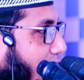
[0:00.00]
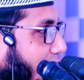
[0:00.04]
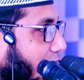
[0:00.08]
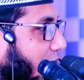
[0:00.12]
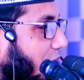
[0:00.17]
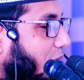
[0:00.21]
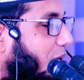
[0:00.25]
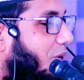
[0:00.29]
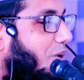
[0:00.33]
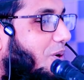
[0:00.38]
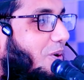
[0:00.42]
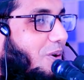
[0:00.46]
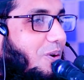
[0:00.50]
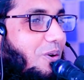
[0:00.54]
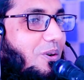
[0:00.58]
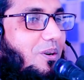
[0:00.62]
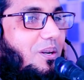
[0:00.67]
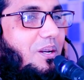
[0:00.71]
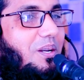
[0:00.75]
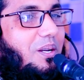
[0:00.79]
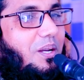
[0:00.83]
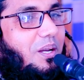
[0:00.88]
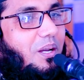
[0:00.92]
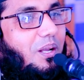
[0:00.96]
হয় সেটা হলো
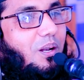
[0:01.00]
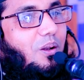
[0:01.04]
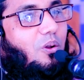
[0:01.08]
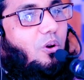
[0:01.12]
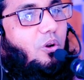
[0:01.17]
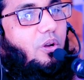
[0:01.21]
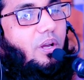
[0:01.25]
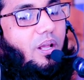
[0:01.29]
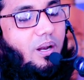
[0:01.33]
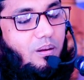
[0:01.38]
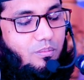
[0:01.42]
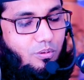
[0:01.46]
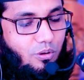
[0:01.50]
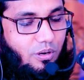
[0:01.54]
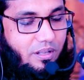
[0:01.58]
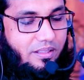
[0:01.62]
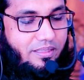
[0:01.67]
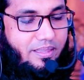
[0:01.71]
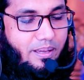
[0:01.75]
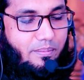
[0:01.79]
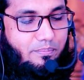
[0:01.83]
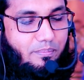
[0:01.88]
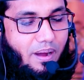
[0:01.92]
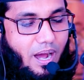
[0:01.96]
লোকেরা বলে
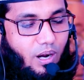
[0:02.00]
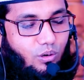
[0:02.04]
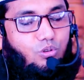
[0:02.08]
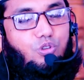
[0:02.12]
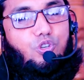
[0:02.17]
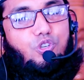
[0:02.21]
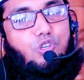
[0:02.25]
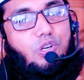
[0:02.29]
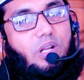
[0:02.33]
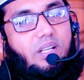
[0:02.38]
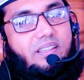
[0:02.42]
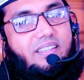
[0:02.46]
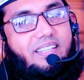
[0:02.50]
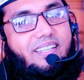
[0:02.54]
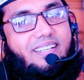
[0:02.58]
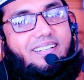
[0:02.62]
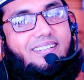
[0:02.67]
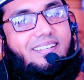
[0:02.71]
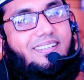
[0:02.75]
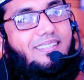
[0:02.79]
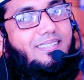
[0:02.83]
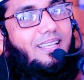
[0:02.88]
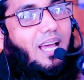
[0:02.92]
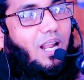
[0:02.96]
তে মানুষ না তে
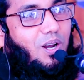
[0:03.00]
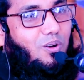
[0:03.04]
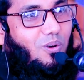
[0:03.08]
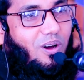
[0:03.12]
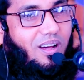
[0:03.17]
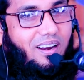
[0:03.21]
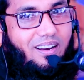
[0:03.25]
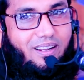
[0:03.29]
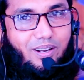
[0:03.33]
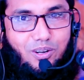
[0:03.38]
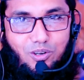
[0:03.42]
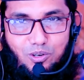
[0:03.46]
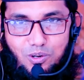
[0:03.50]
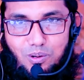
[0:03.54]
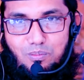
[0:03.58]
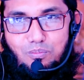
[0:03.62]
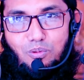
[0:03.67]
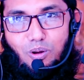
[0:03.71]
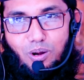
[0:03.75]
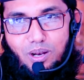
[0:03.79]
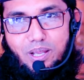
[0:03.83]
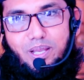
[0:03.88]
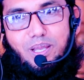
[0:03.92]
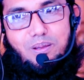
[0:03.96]
একটা জানোয়ার এরকম
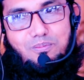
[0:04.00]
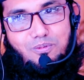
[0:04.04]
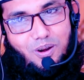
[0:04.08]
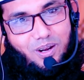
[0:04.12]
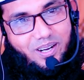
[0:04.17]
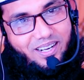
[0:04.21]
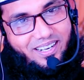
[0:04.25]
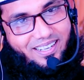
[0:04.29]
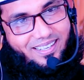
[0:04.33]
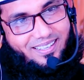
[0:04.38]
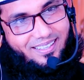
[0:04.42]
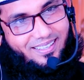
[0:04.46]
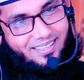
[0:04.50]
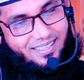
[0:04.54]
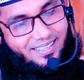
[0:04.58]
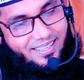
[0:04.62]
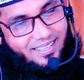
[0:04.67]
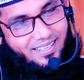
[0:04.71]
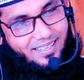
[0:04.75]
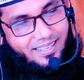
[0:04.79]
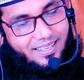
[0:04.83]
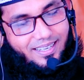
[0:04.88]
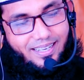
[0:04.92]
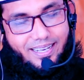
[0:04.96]
বলে কি বলে না
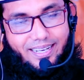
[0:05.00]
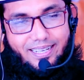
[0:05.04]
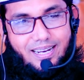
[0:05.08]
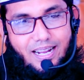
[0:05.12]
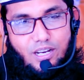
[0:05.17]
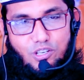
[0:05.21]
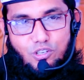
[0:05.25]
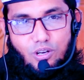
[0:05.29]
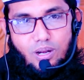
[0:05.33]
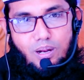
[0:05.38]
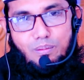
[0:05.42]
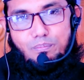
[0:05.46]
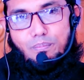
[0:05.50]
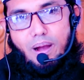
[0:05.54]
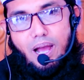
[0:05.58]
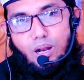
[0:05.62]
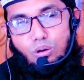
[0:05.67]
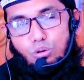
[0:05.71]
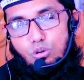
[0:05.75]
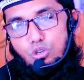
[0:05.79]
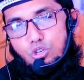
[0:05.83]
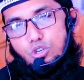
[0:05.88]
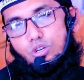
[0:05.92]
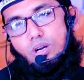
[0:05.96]
এটা আসলে
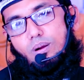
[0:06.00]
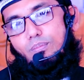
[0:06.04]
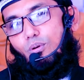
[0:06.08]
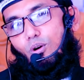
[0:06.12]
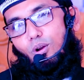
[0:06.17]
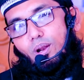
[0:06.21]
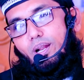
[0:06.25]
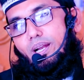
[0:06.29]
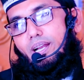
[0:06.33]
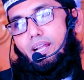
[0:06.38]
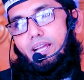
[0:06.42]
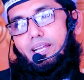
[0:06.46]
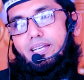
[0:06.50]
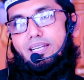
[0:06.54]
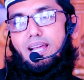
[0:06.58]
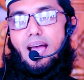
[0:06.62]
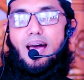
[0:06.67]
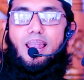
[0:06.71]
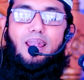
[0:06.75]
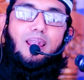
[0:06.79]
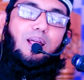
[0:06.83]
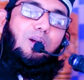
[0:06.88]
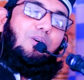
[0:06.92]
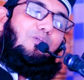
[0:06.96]
মানুষরা বলে না এটা
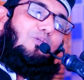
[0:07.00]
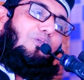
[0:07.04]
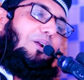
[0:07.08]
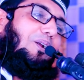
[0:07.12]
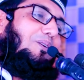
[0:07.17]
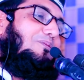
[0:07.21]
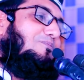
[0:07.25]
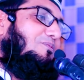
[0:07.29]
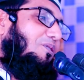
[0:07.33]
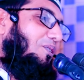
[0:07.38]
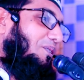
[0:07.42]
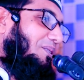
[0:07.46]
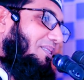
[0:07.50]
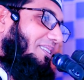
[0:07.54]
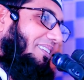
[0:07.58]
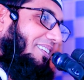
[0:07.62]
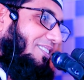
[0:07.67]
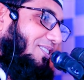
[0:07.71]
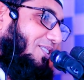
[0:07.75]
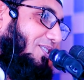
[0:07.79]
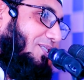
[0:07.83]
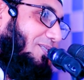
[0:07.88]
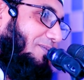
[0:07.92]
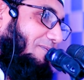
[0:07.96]
আল্লাহ কোরআনে বলে
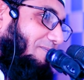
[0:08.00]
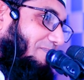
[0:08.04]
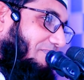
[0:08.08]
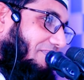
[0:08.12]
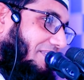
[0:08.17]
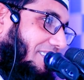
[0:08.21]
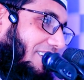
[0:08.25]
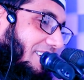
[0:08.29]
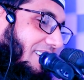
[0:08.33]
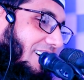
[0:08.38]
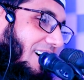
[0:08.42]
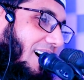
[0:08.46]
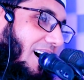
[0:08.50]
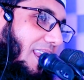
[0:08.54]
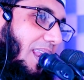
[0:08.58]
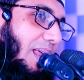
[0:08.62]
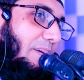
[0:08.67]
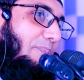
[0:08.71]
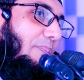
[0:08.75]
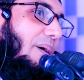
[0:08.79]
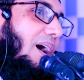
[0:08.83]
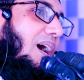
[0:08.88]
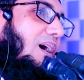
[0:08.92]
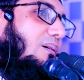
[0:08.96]
দিয়েছে
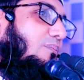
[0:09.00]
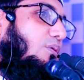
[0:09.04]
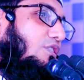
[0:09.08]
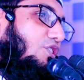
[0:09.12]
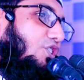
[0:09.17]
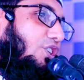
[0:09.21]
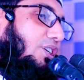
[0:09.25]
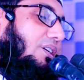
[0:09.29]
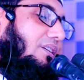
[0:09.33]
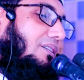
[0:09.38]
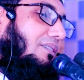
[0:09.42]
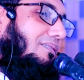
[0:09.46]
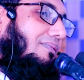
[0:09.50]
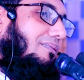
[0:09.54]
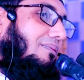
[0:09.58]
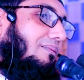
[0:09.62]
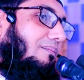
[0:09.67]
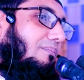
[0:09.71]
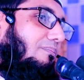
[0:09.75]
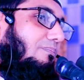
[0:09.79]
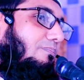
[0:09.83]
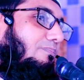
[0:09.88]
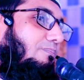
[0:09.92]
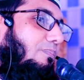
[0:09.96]
আল্লাহ পাক বলছেন
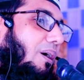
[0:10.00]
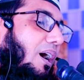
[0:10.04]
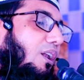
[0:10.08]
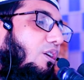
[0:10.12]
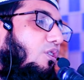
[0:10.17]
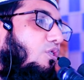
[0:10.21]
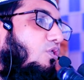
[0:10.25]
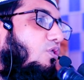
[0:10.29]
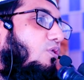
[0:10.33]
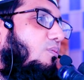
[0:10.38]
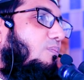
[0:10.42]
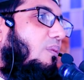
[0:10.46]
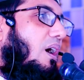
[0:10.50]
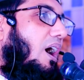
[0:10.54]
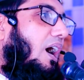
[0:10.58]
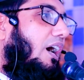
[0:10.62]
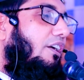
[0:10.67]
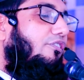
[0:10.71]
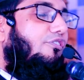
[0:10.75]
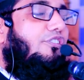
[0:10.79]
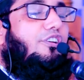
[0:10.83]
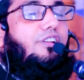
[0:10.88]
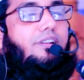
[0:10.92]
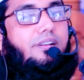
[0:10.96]
বালহুম
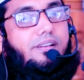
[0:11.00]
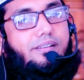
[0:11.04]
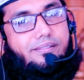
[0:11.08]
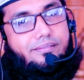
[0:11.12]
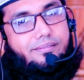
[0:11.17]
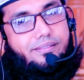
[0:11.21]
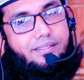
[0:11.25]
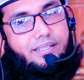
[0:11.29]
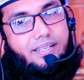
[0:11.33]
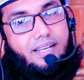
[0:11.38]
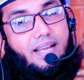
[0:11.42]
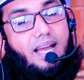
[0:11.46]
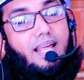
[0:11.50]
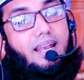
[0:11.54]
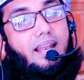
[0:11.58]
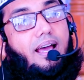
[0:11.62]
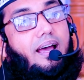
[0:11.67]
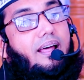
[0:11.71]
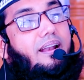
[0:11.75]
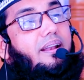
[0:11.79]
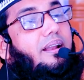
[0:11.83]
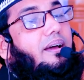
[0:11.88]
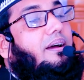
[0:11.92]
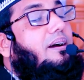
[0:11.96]
আদন কাল
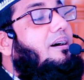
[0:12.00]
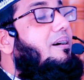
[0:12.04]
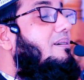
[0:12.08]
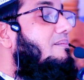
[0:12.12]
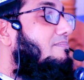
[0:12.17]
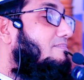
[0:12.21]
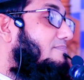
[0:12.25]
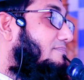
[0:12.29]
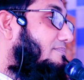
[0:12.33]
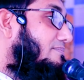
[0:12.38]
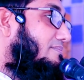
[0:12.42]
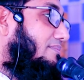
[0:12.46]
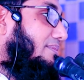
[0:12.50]
আনাম